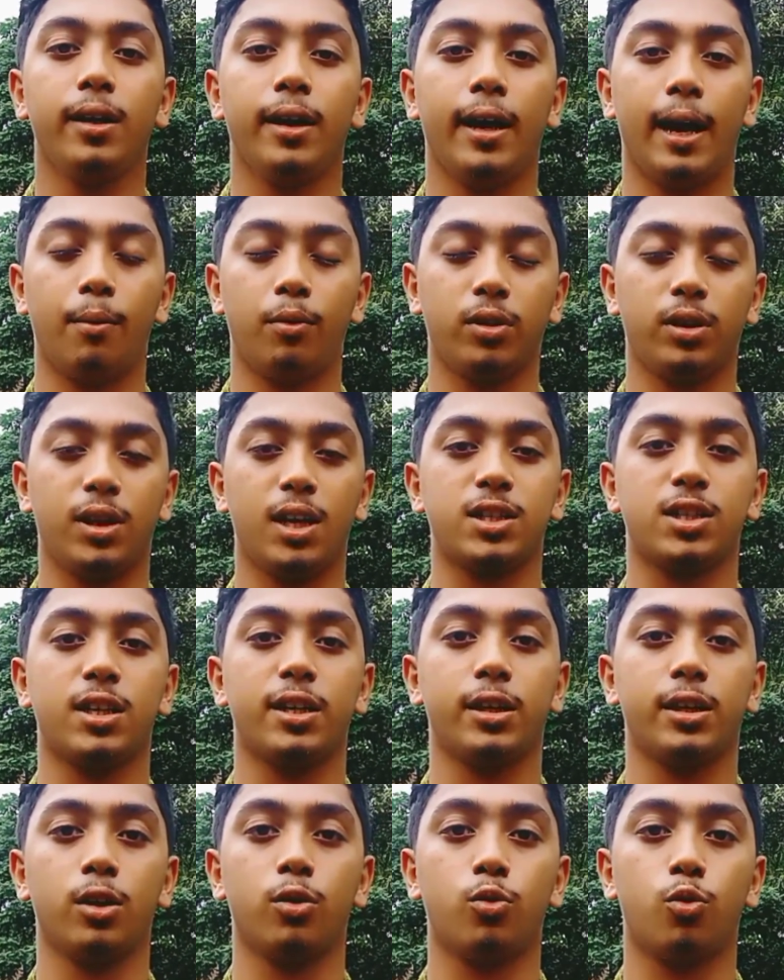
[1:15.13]
এবং তাছাড়া
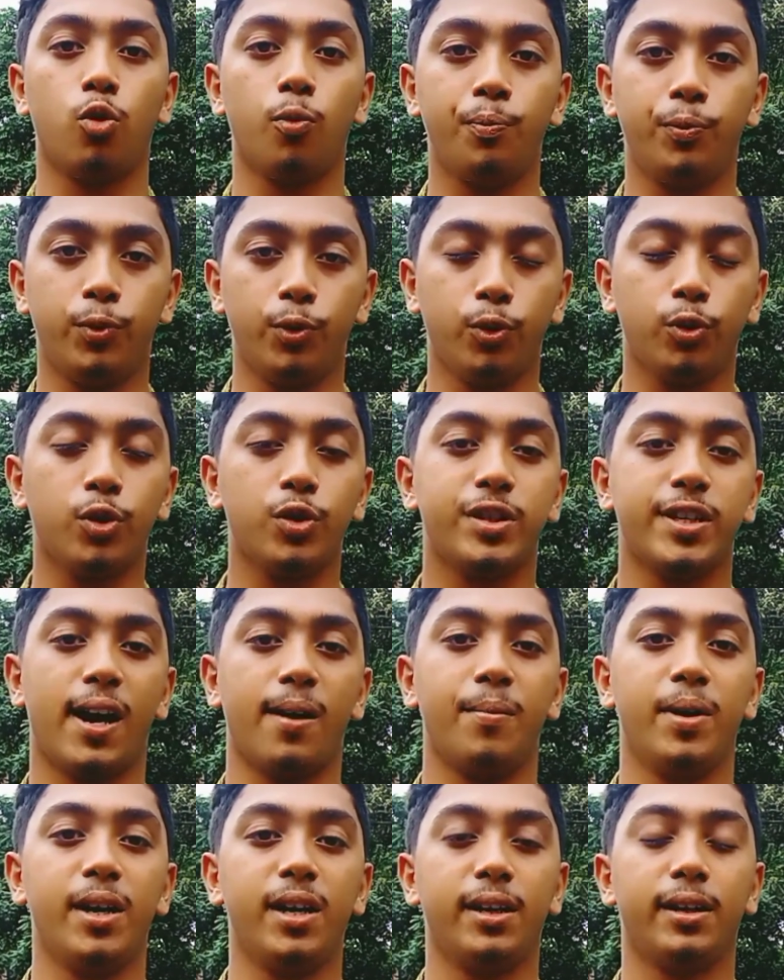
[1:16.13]
এটা খুব দ্রুত
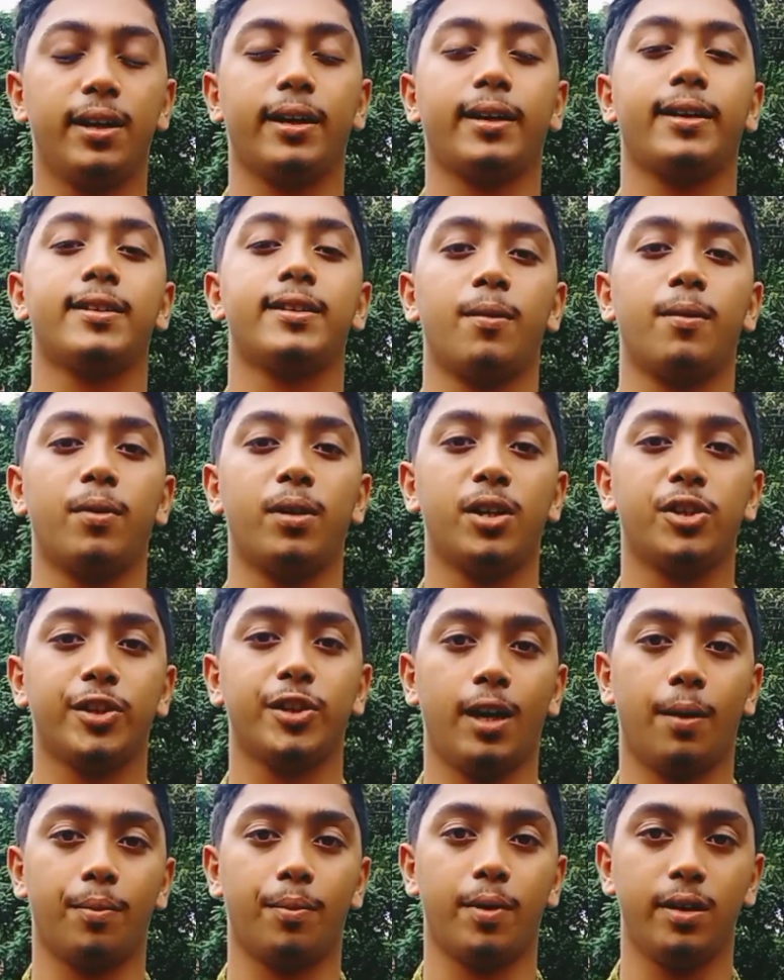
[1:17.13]
যাবে নাকি যাবে না সেটা
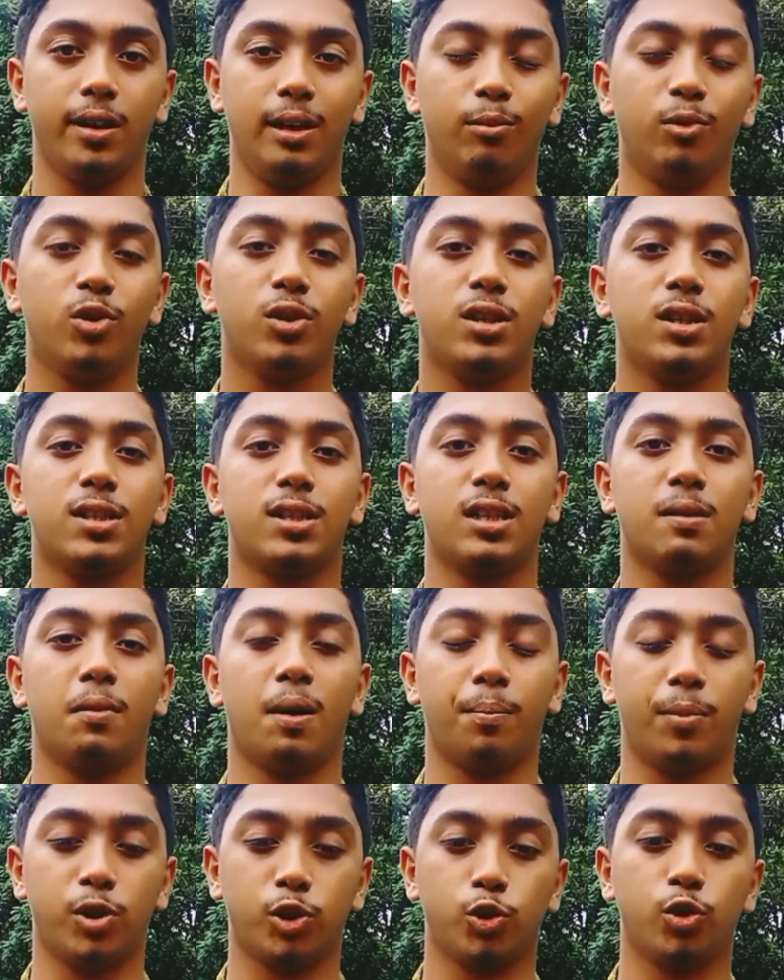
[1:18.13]
আপনার ইমিউনি সিস্টেম
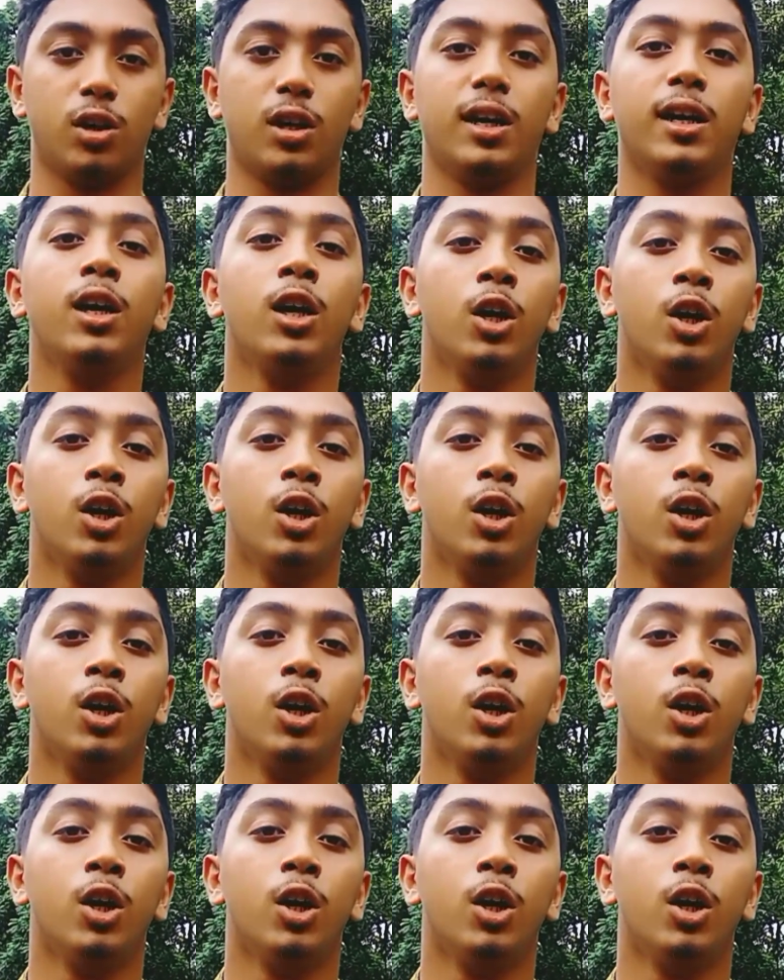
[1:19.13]
আপনার শরীরে